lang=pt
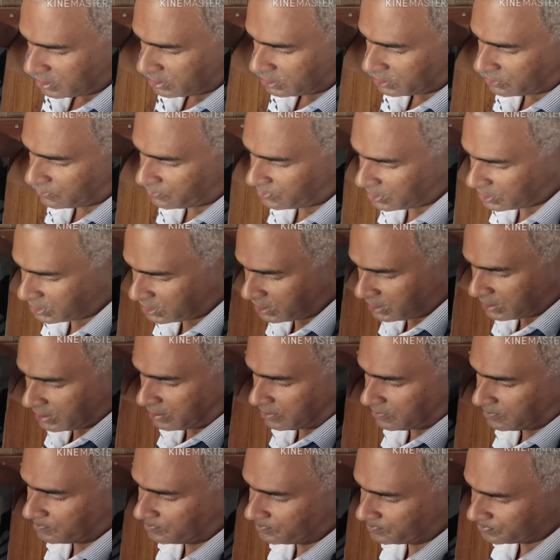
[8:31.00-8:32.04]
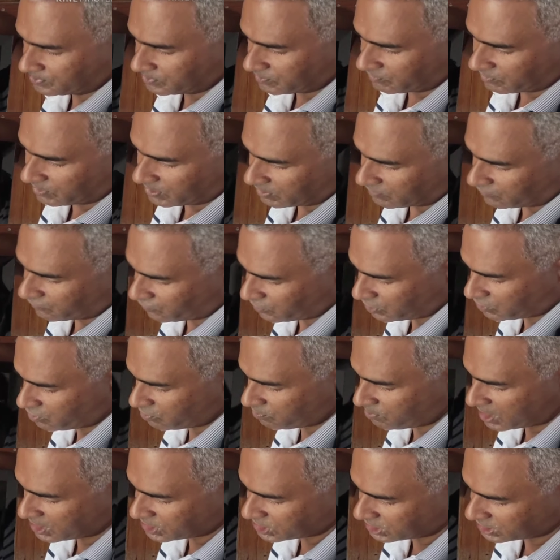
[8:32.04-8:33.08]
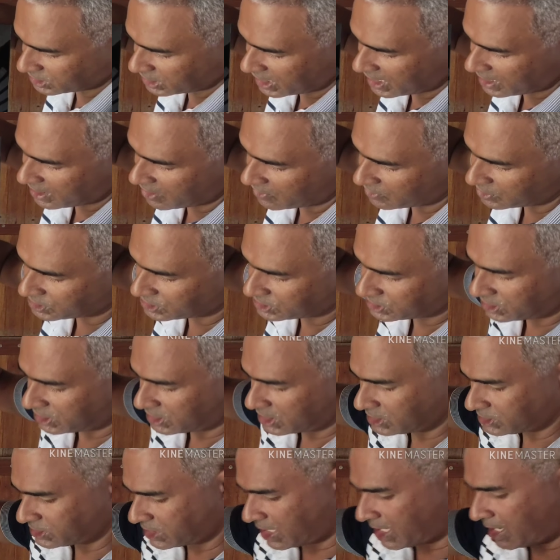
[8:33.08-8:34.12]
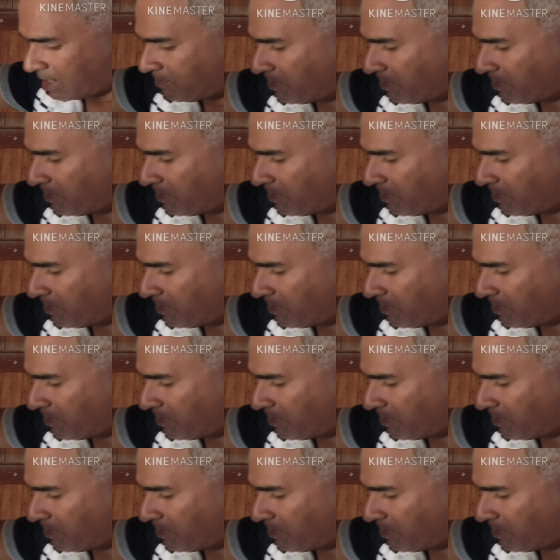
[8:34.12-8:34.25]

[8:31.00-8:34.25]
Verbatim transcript: Então aqui né, ficou bastante legal esse, esse